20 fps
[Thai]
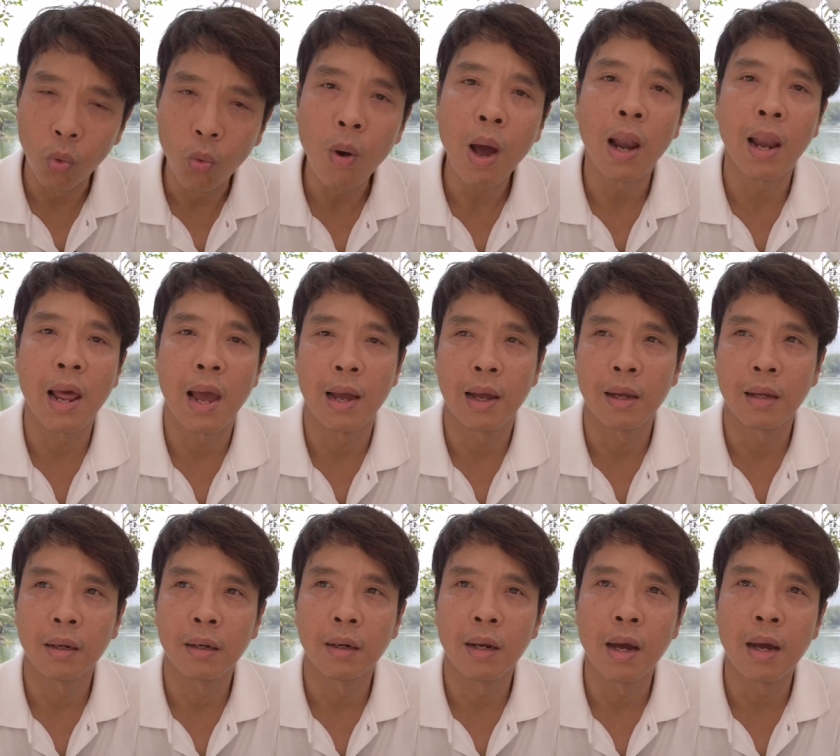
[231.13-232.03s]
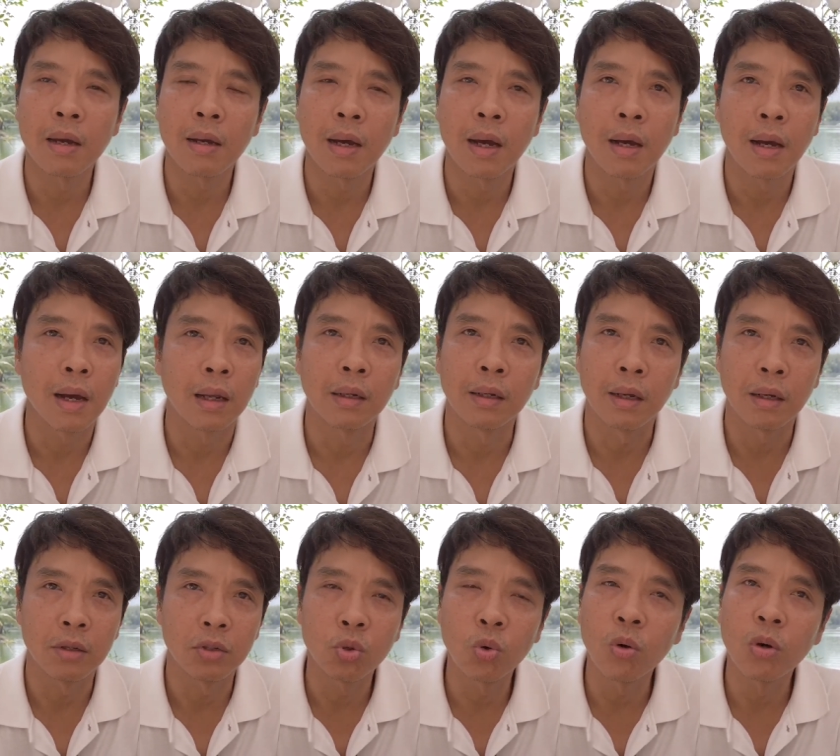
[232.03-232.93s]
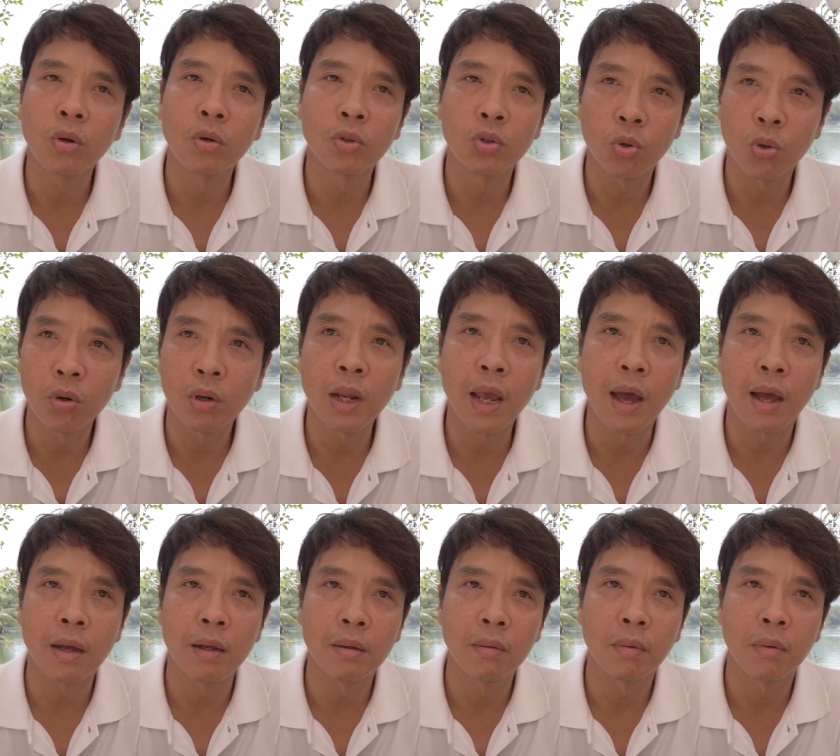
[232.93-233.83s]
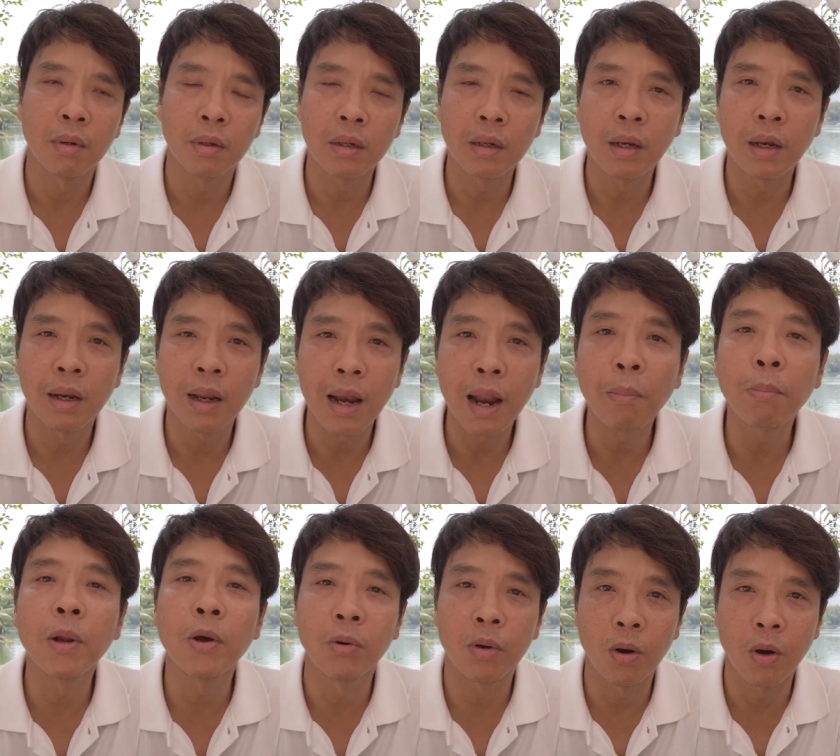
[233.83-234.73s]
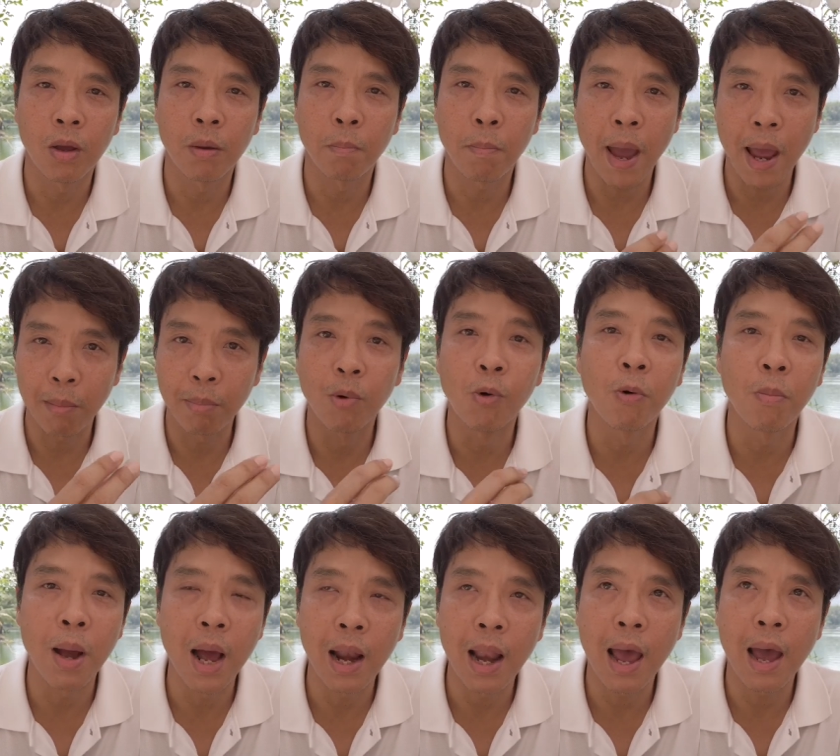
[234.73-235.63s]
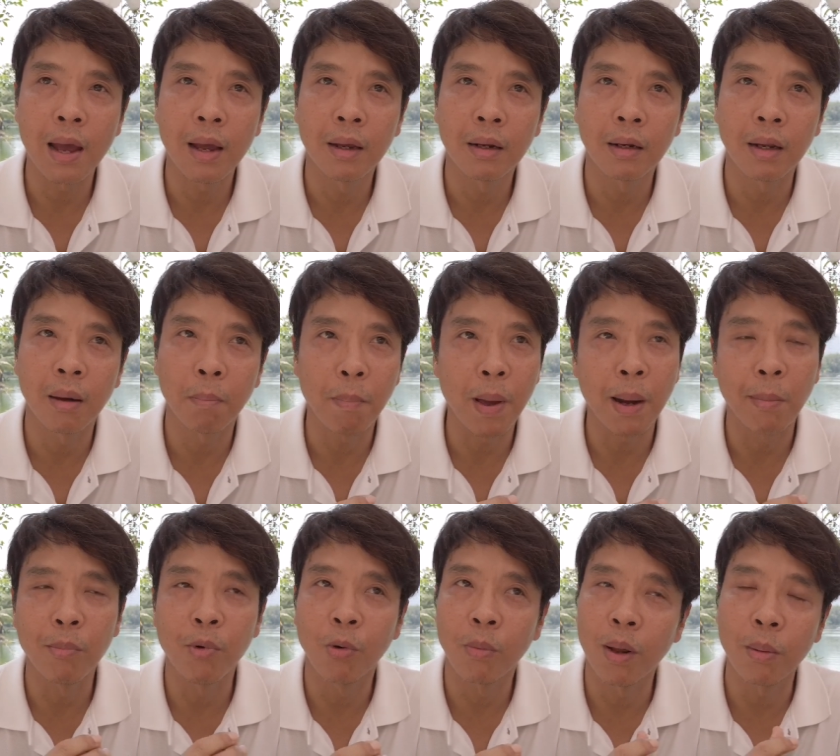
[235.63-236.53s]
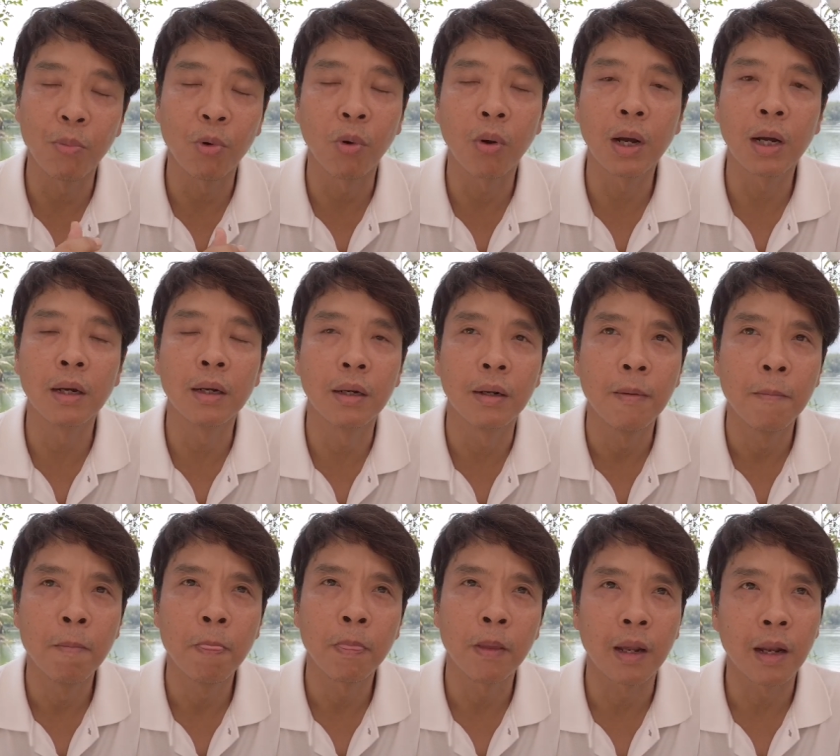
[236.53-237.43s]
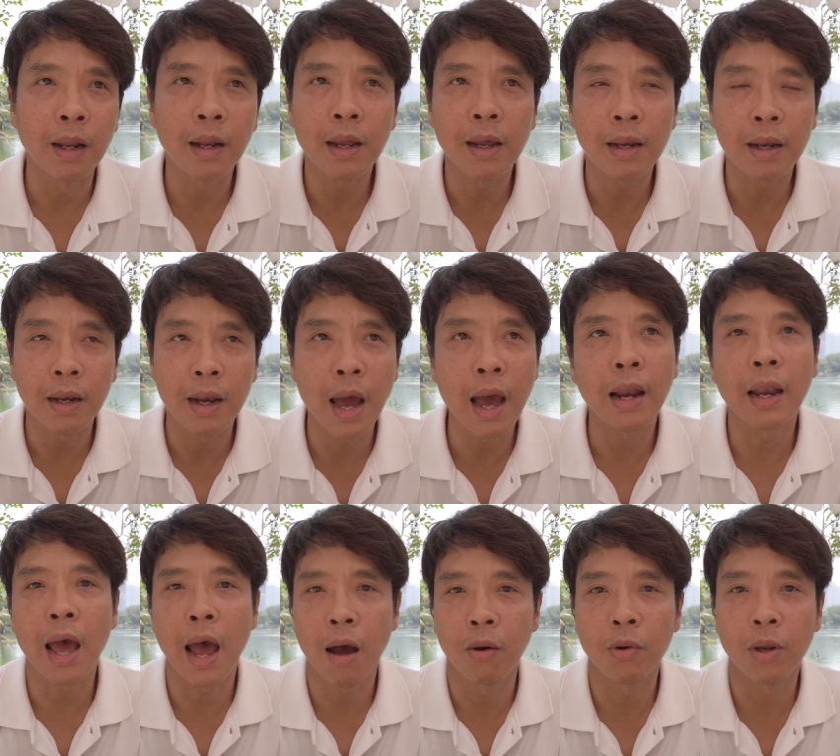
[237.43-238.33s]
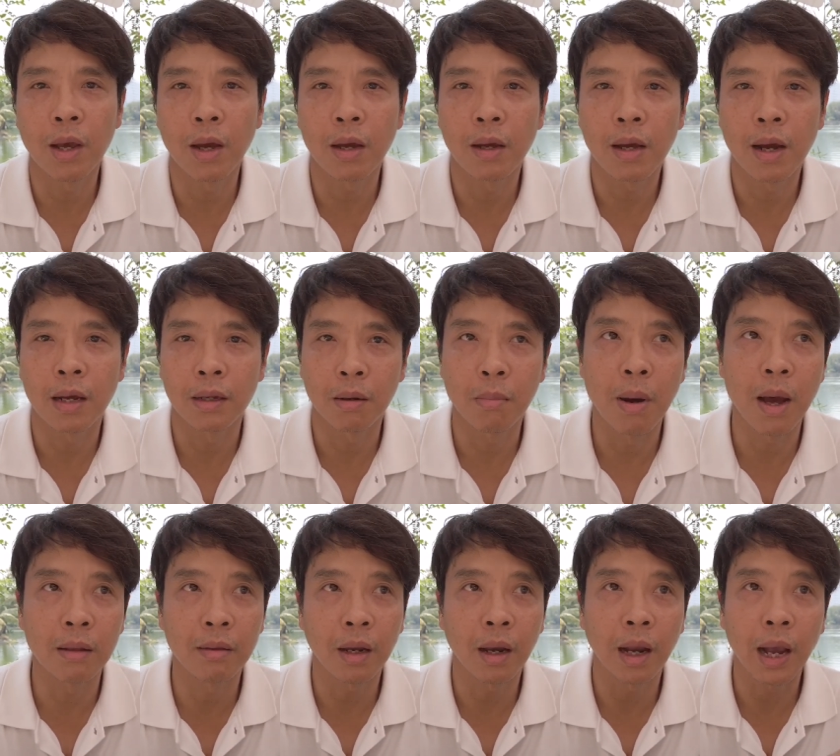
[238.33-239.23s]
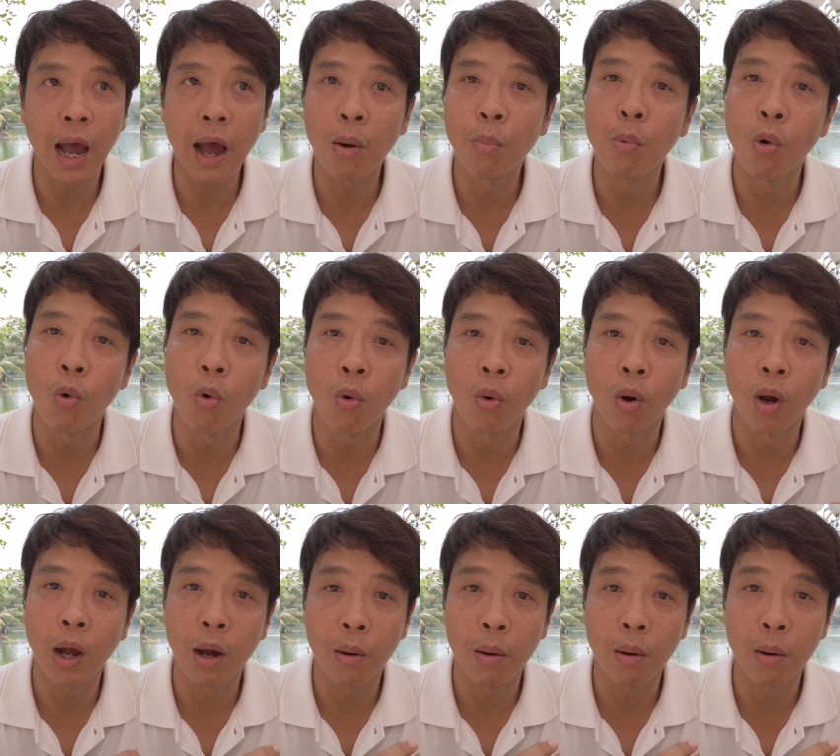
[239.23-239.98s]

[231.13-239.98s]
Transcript: ทุกวันแหละนะอาจจะช่วงช่วงเนี้ยได้รับเร็วหน่อย8โมงมาแล้วนะแปดโมงแปดโมงครึ่งแต่ถ้าหน้าหนาวเนี่ยอาจจะมาสักเก้าโมง